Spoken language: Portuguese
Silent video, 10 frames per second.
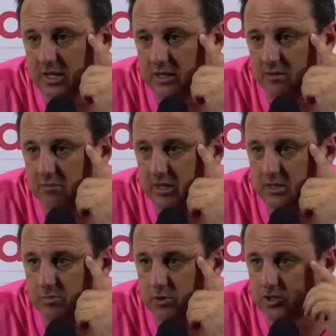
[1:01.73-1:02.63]
seja o destaque
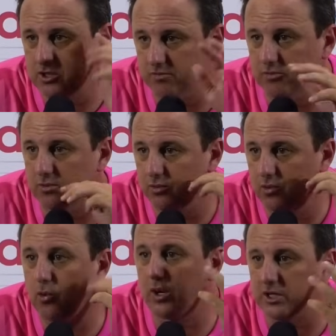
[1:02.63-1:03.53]
mais
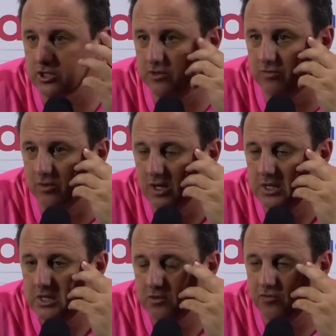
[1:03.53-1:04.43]
positivo
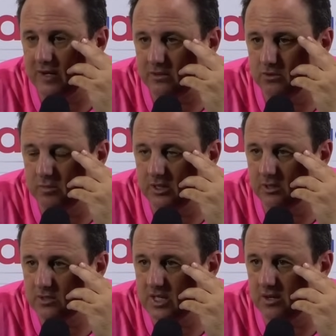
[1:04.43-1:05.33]
coletivo, o fato de
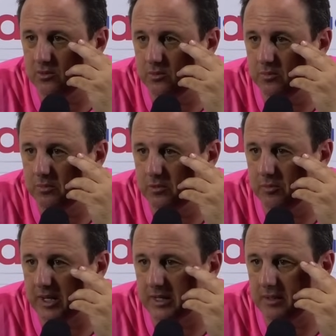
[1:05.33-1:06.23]
manter o zero no,
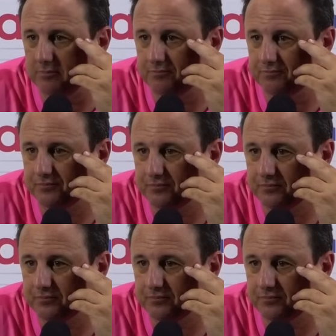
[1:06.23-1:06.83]
no placar.